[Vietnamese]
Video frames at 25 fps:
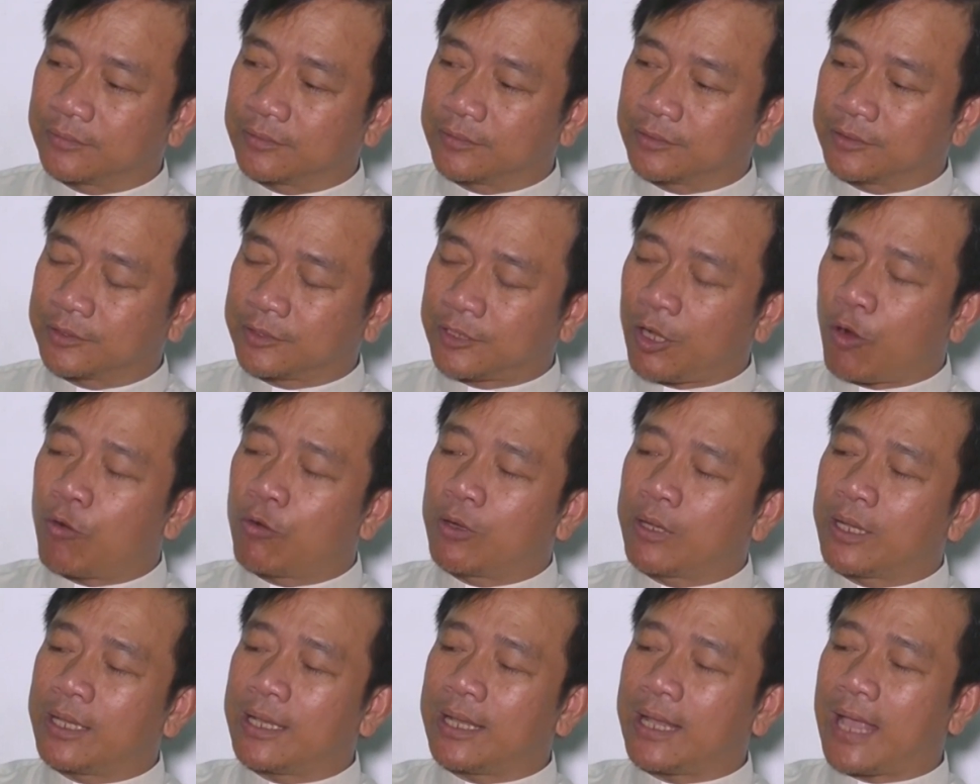
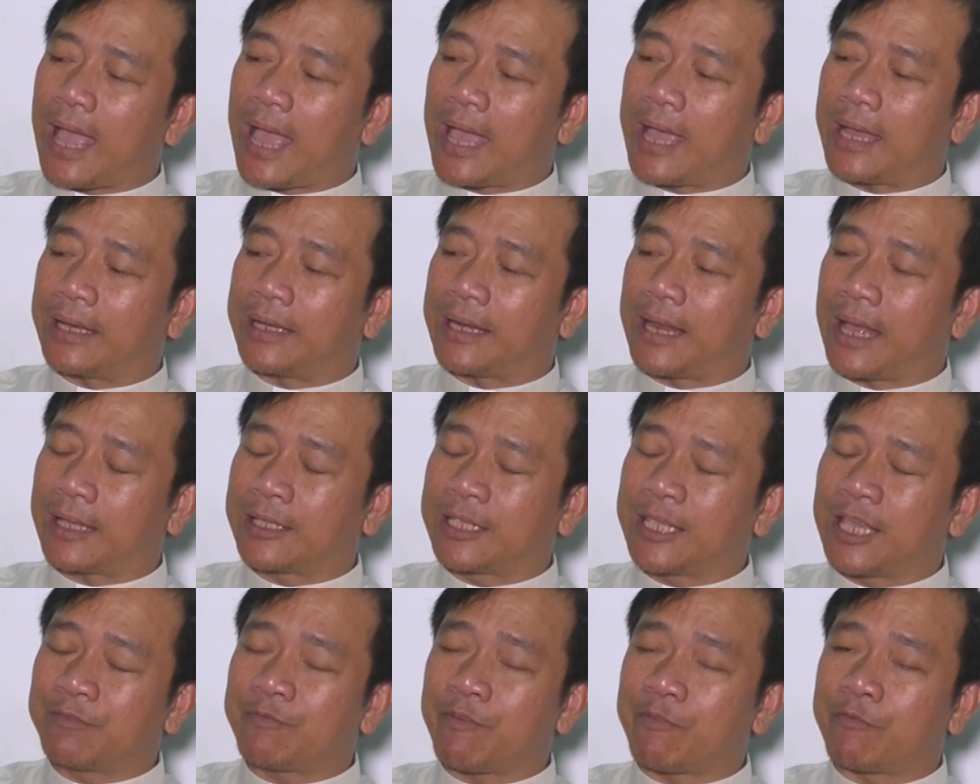sau khi Ngài đã
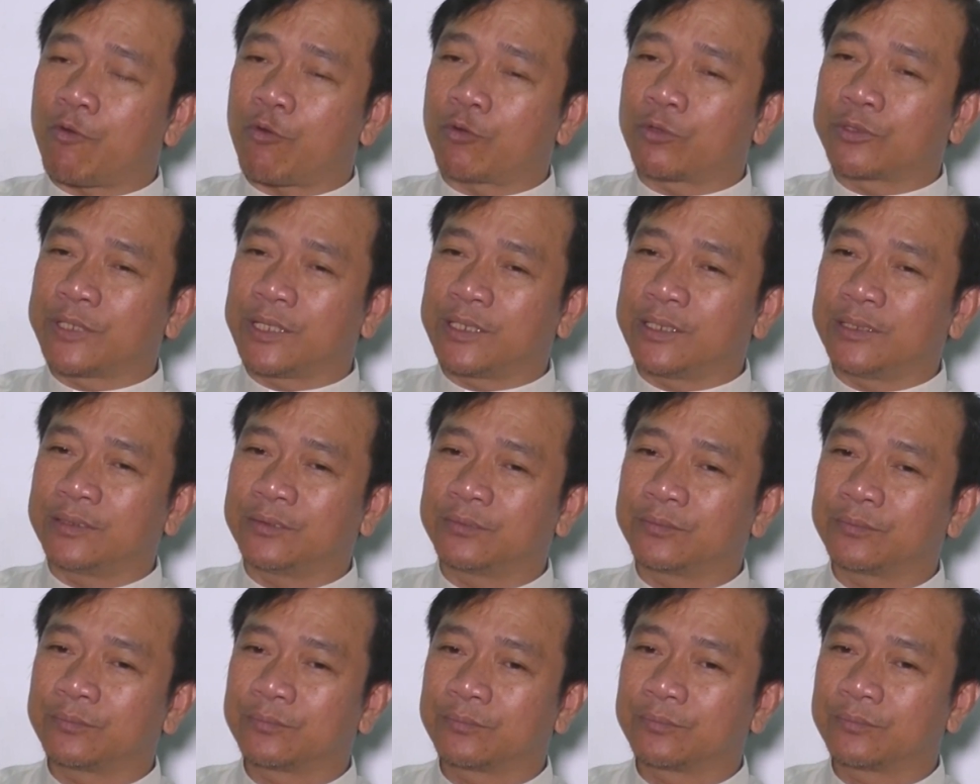chết và phục
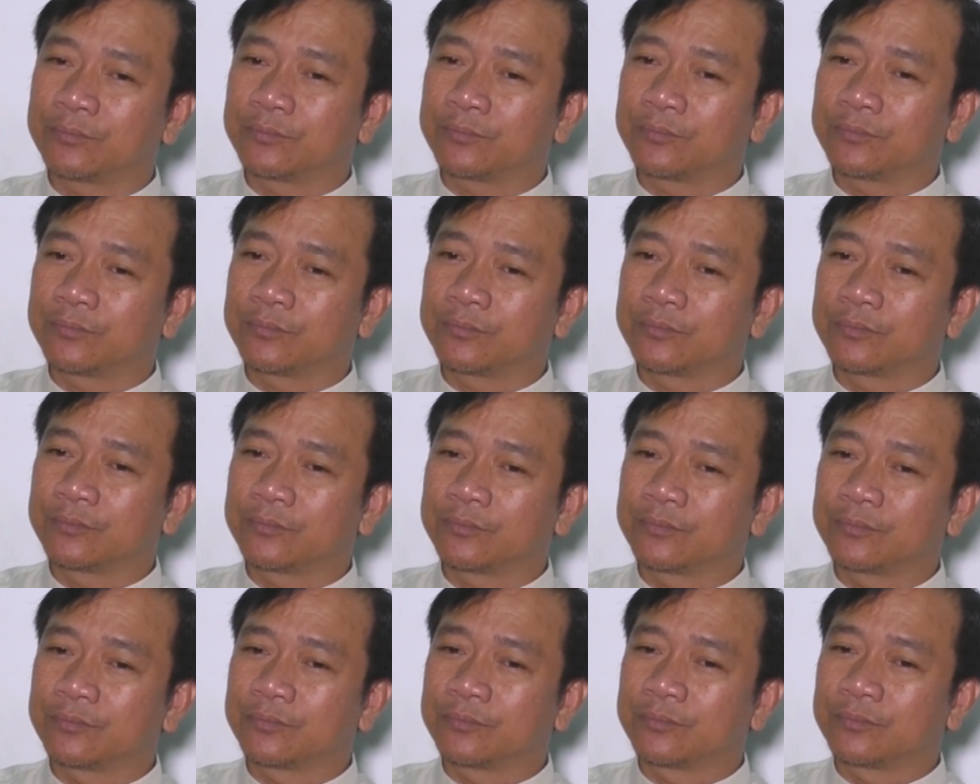sinh
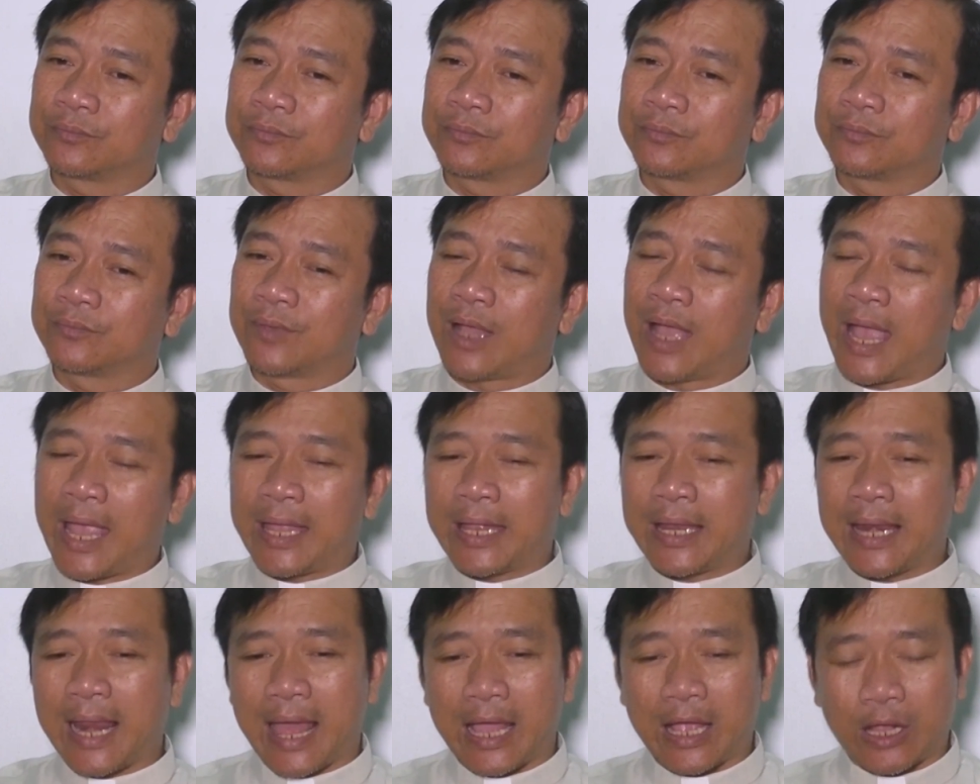
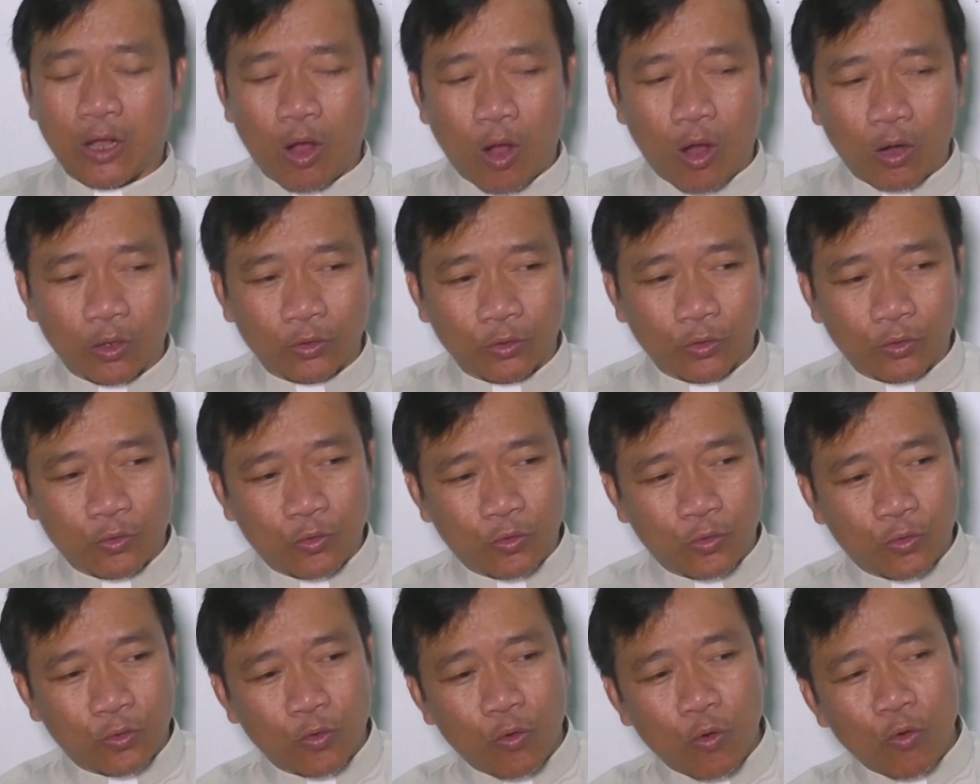hay là
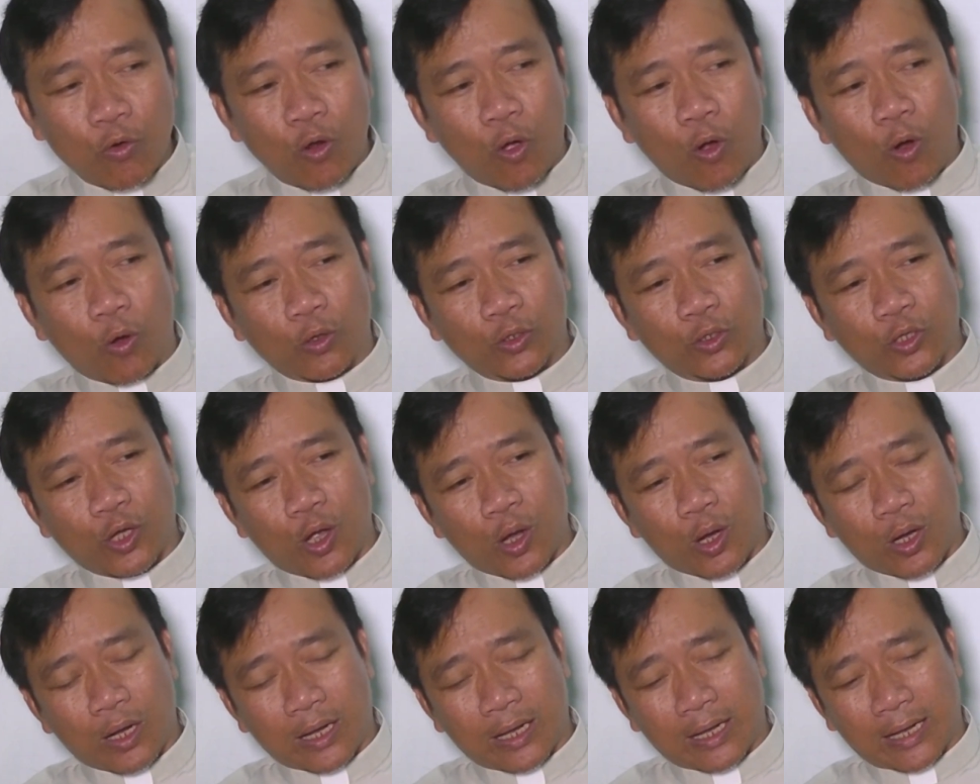còn cứu độ
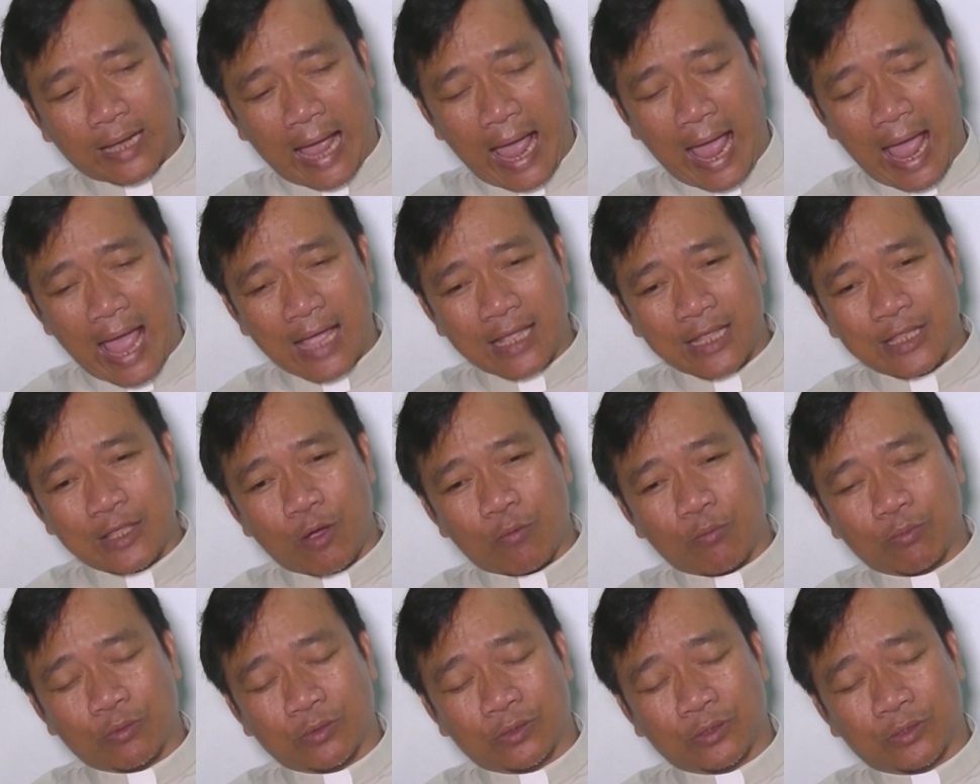cho cả
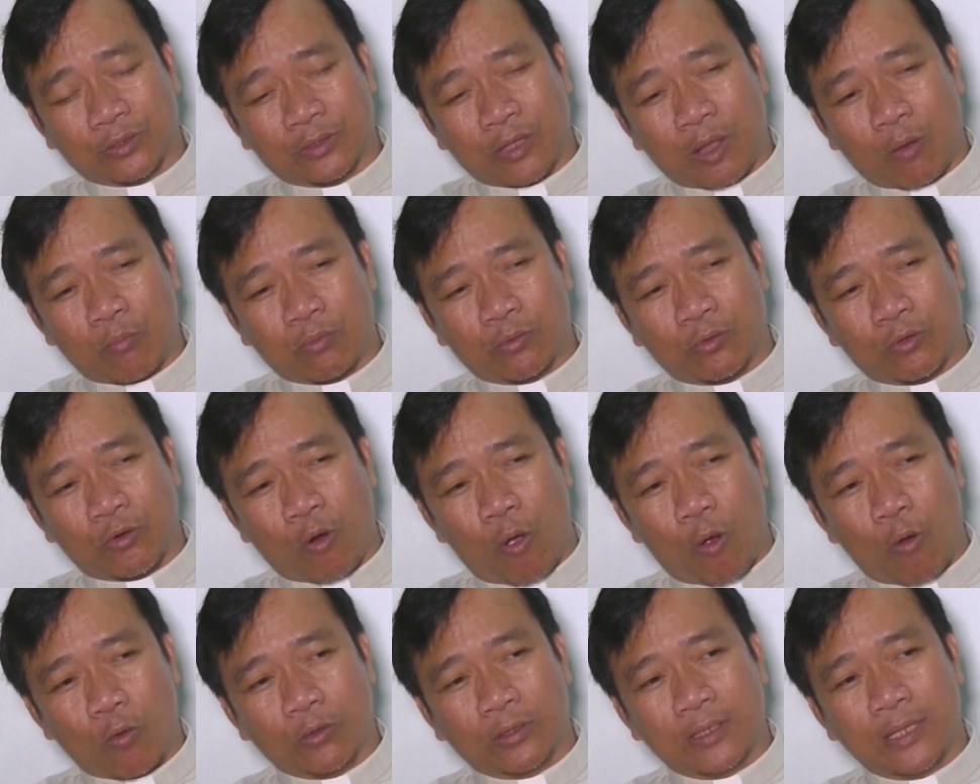dòng tộc
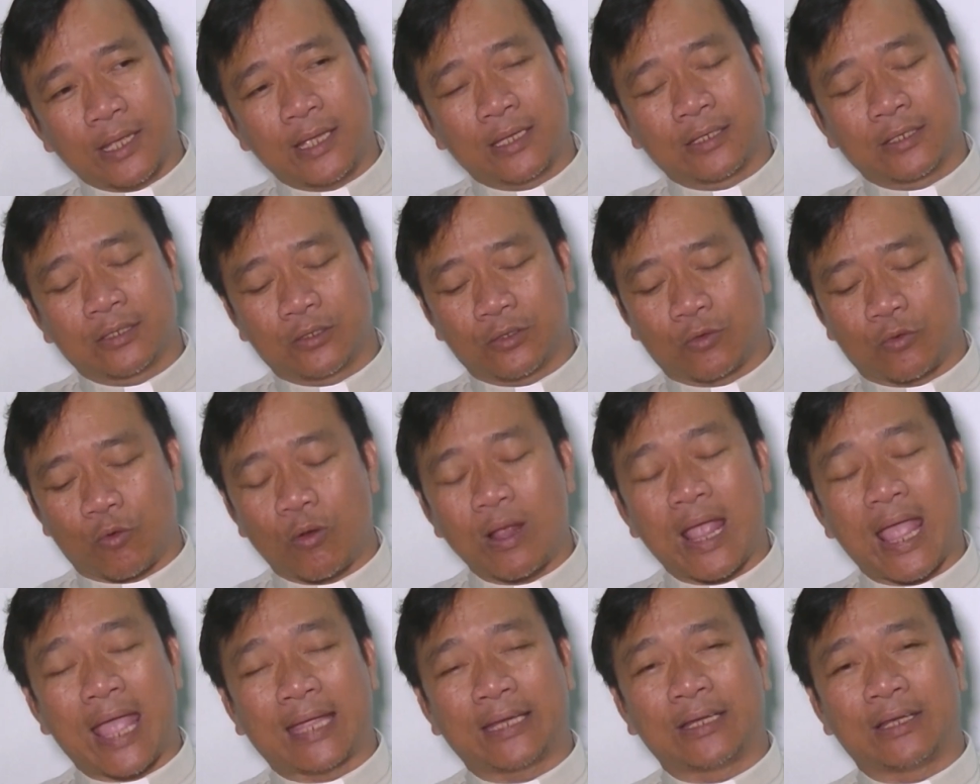tổ tiên
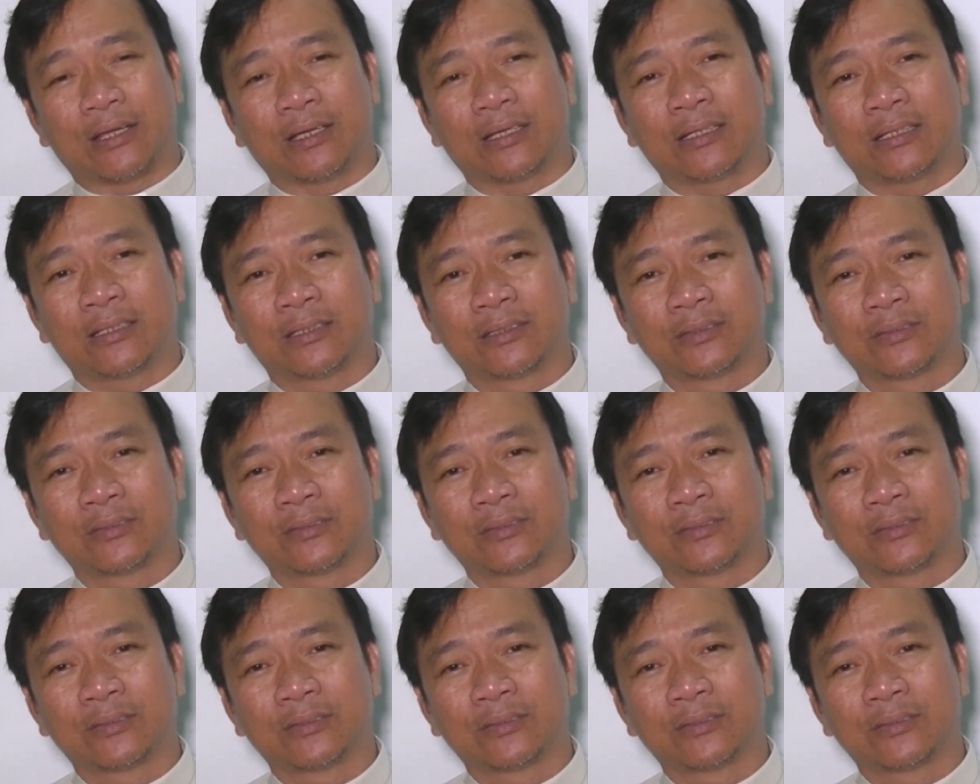của ngài nữa